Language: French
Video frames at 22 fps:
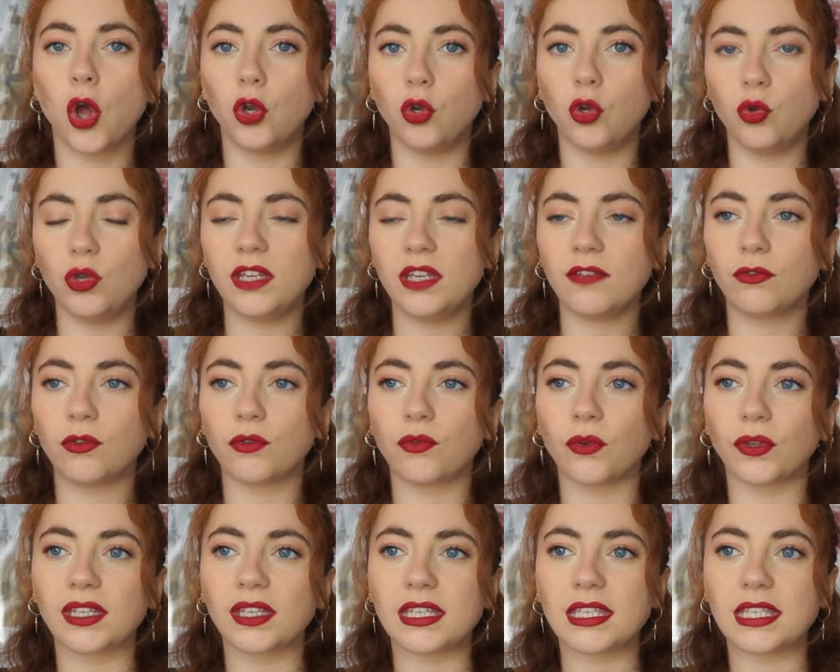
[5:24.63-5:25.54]
le livre de
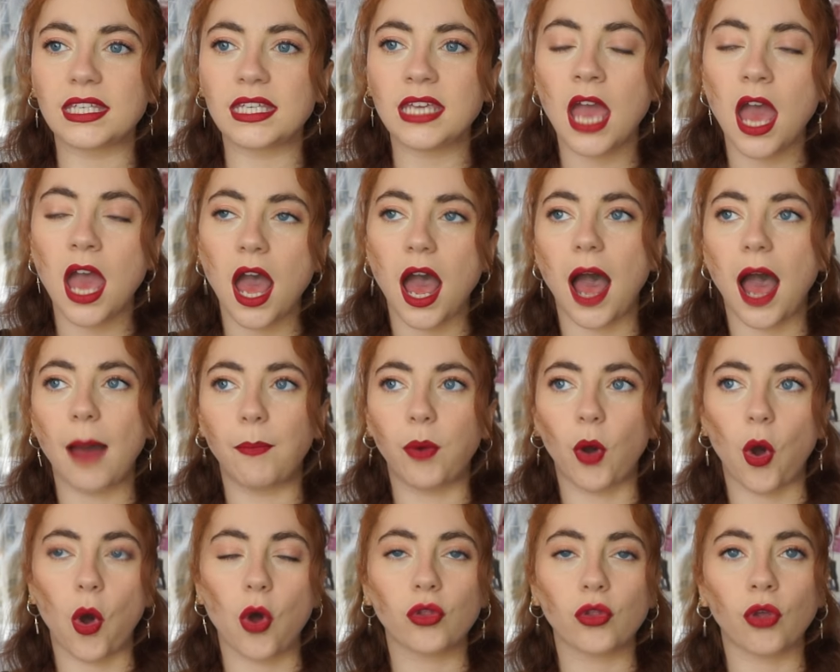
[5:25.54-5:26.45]
fantasy à
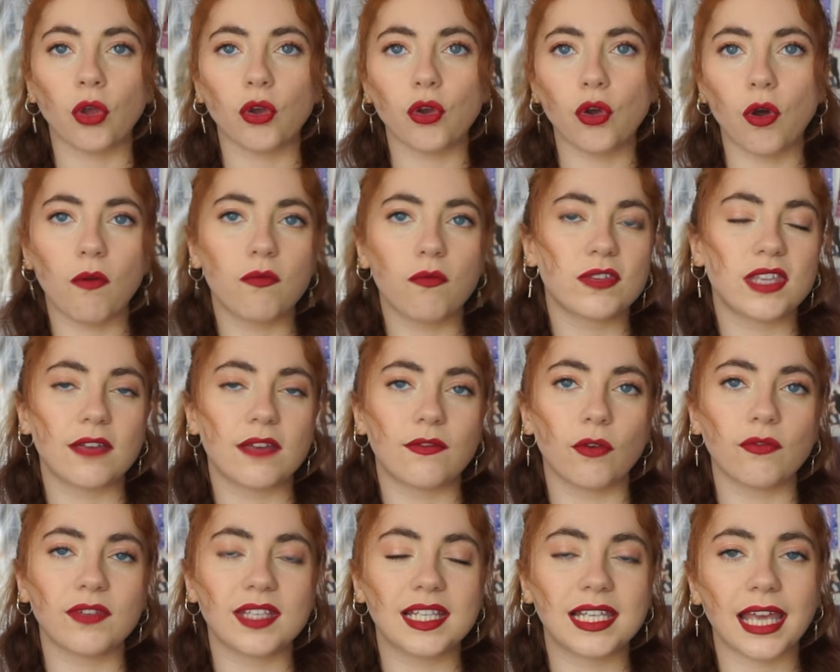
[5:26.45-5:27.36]
prendre quand vous avez
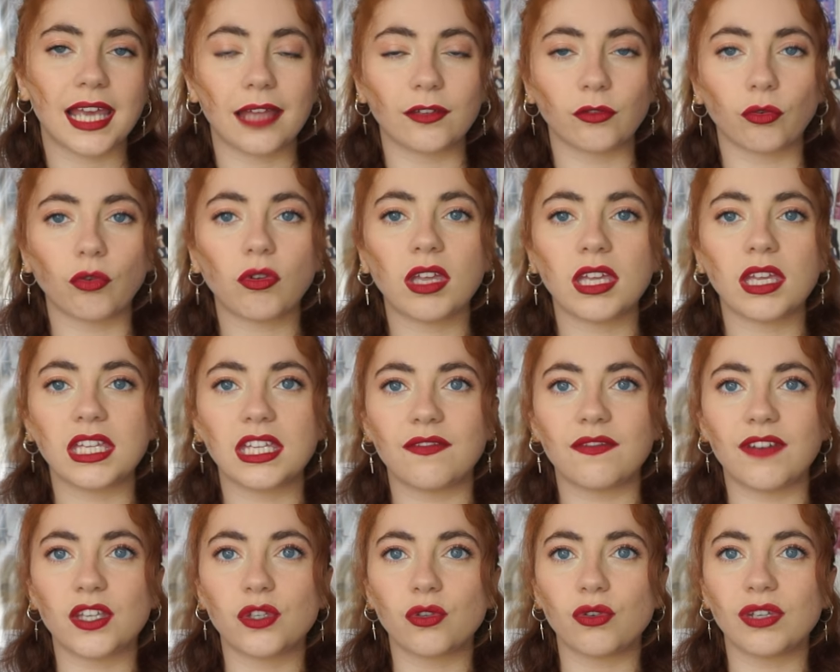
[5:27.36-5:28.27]
envie de lire un truc qui
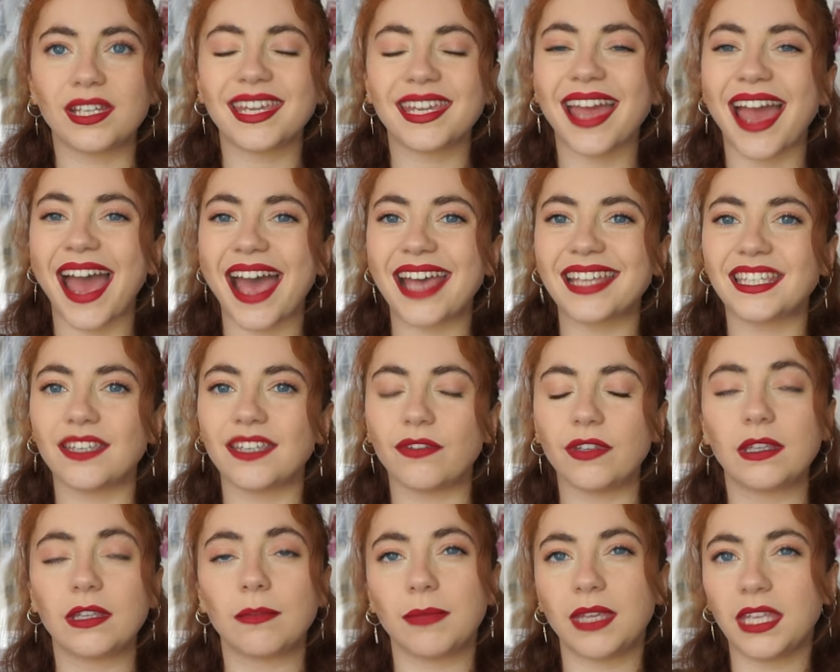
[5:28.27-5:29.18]
va se lire assez
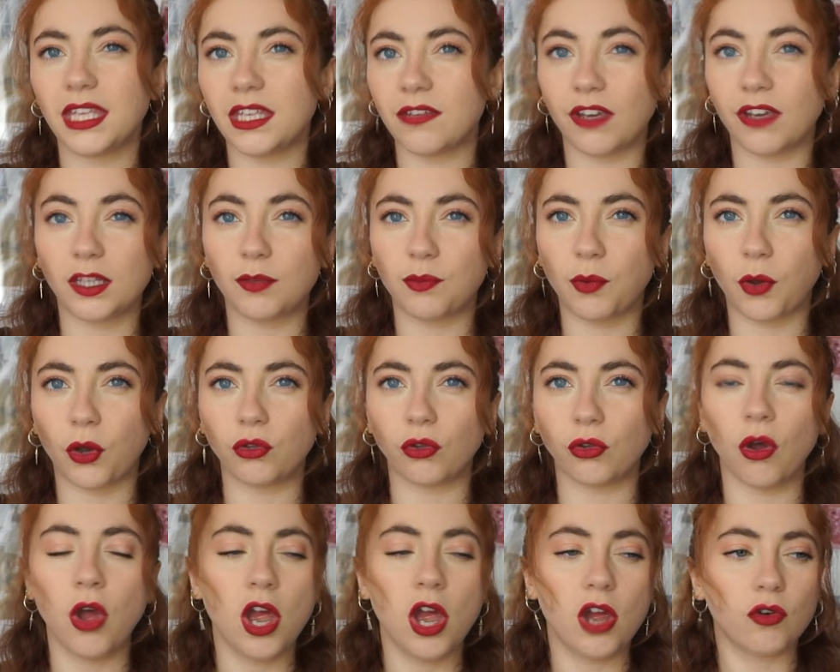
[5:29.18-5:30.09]
vite mais qui va être prenant.